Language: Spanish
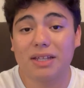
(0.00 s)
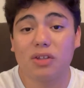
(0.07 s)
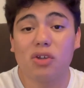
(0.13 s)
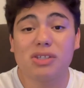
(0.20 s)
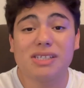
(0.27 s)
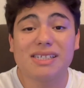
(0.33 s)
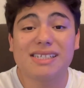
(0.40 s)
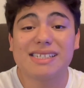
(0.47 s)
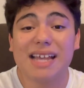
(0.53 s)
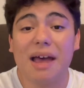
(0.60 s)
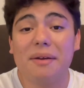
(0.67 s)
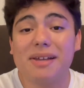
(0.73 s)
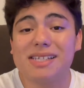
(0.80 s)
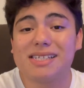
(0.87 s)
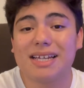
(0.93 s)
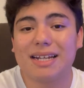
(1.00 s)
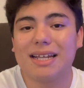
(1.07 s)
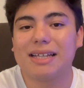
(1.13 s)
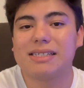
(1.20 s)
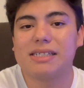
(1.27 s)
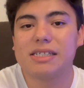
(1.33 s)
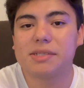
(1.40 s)
no se sabe si
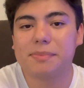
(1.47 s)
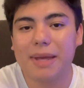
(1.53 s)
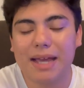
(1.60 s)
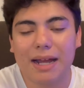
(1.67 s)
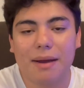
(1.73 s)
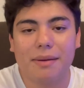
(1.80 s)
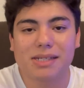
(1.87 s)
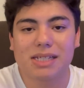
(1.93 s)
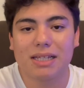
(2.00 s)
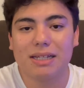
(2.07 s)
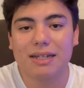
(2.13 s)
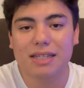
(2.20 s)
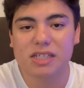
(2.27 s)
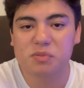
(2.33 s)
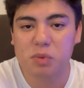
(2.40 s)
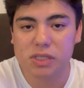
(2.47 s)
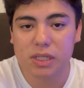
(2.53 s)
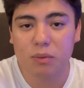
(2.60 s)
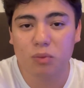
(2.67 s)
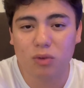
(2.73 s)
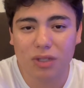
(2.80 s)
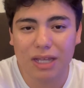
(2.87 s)
Alexis Vega va a salir después
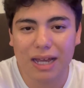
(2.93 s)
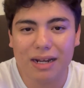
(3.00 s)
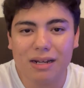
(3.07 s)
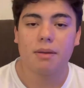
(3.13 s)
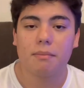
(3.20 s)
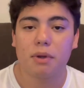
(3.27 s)
del Mundial,